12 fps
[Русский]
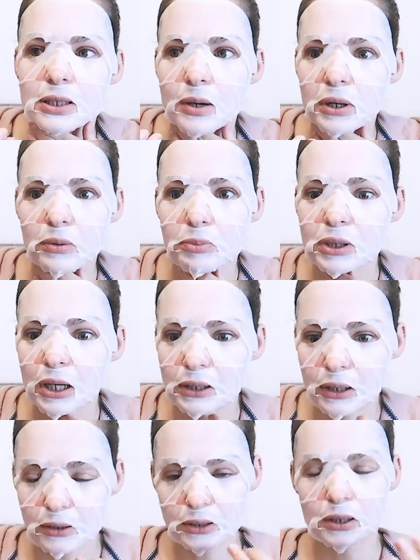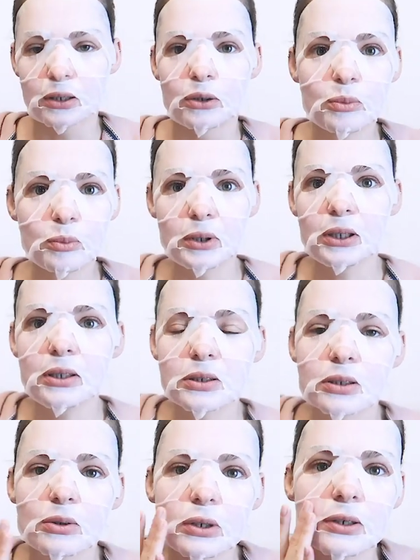Я пока подготовилась, такая думаю, блин,
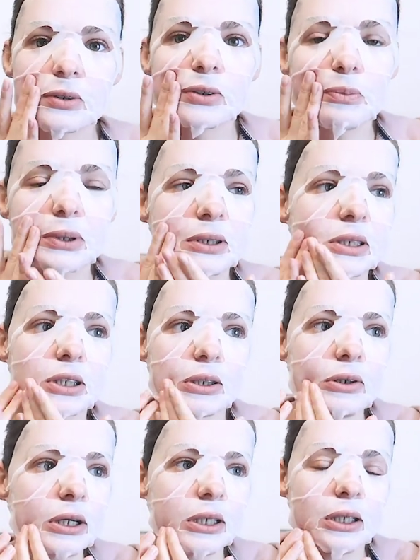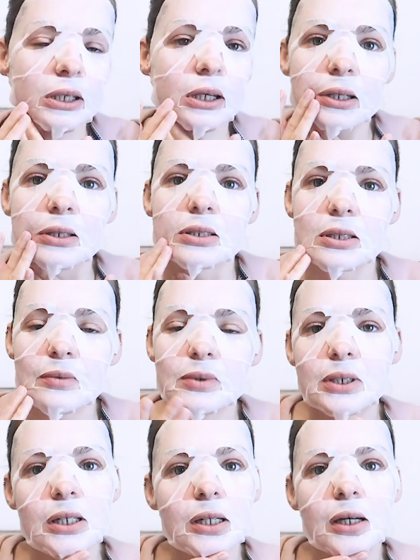сколько всего произошло, и это на самом
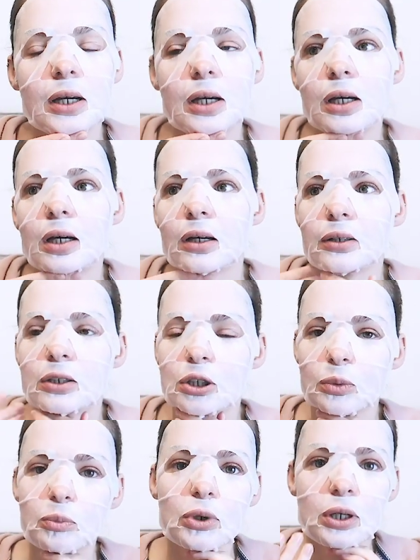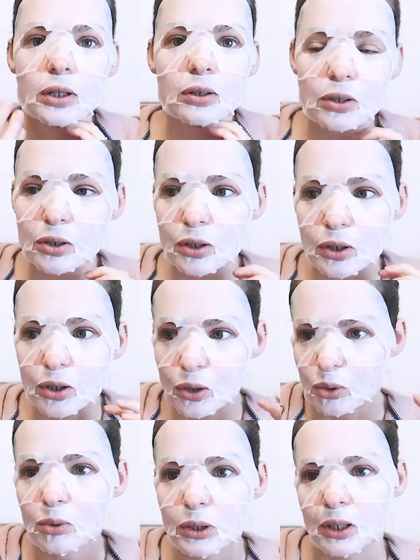деле еще более
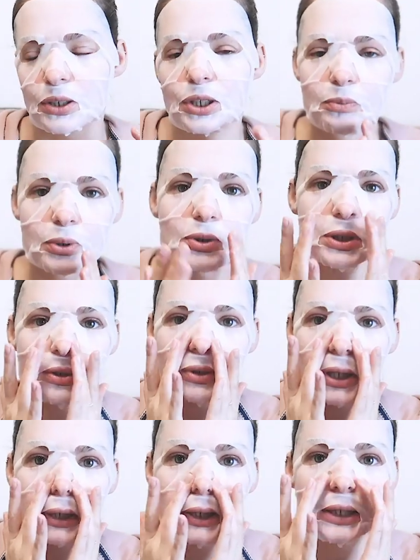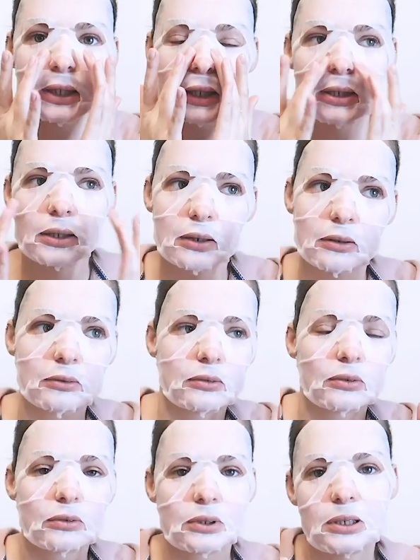круто, чем просто вот какие-то такие,
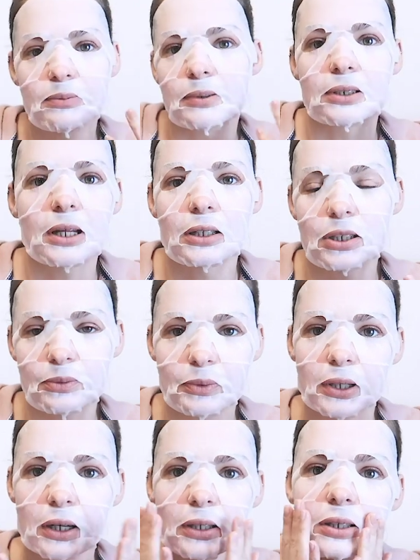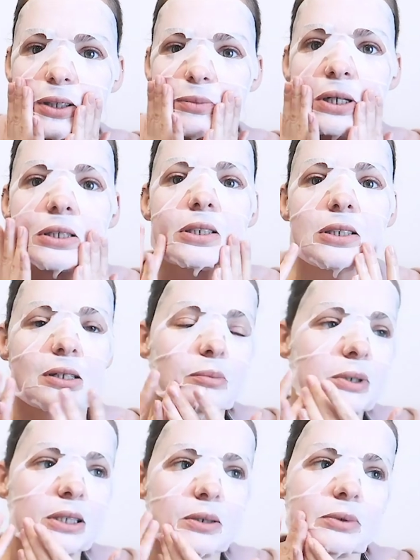ну, типа, значимые какие-то большие
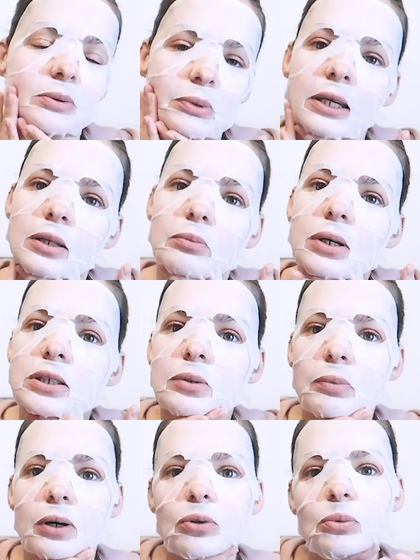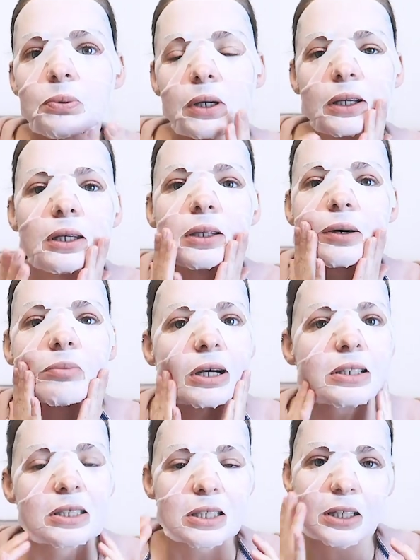события, типа, какие-то большие покупки, какие-то там
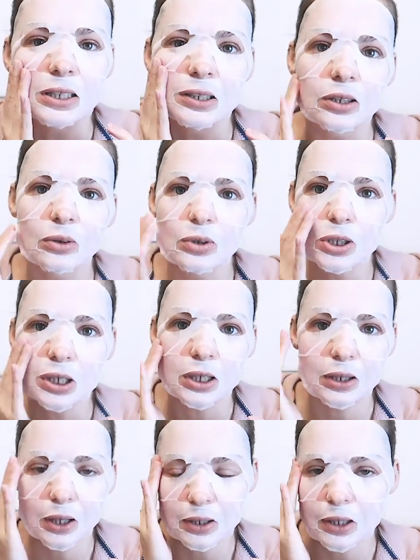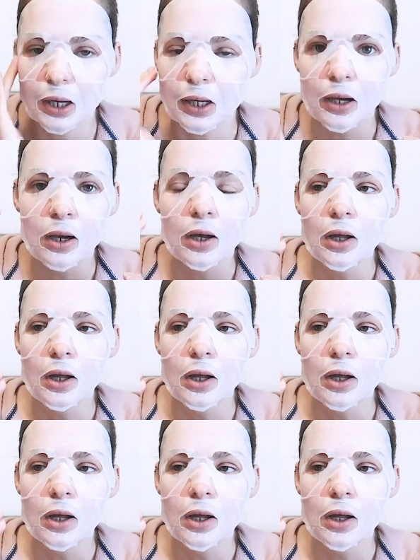концерты, киношки и так далее.